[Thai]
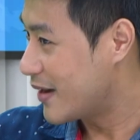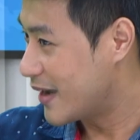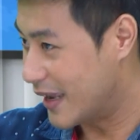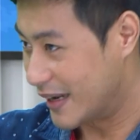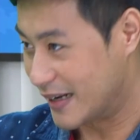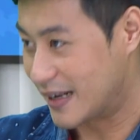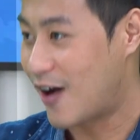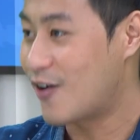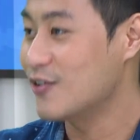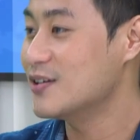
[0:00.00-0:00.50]

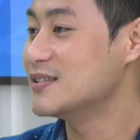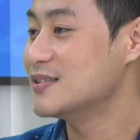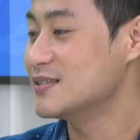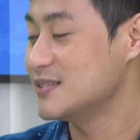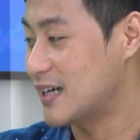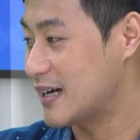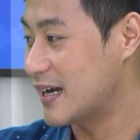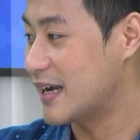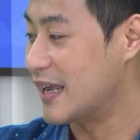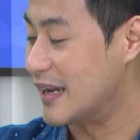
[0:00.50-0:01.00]
เห็นเขายัง
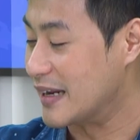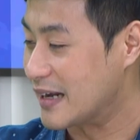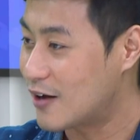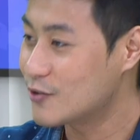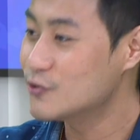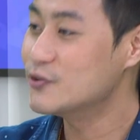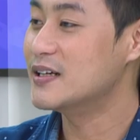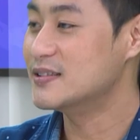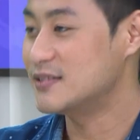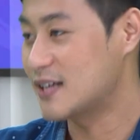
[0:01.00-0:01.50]
ยังเห็น
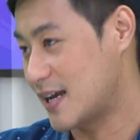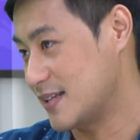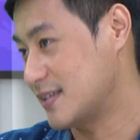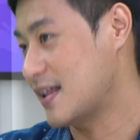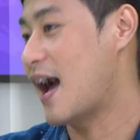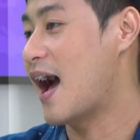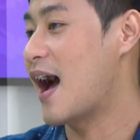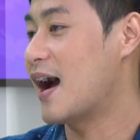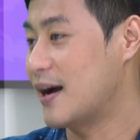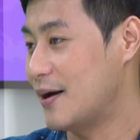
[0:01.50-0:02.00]
เขาอยู่ในสาย
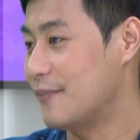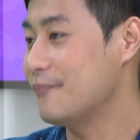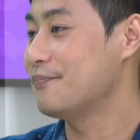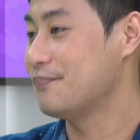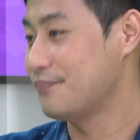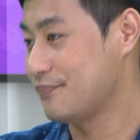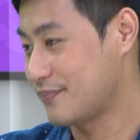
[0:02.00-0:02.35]
ตาครับ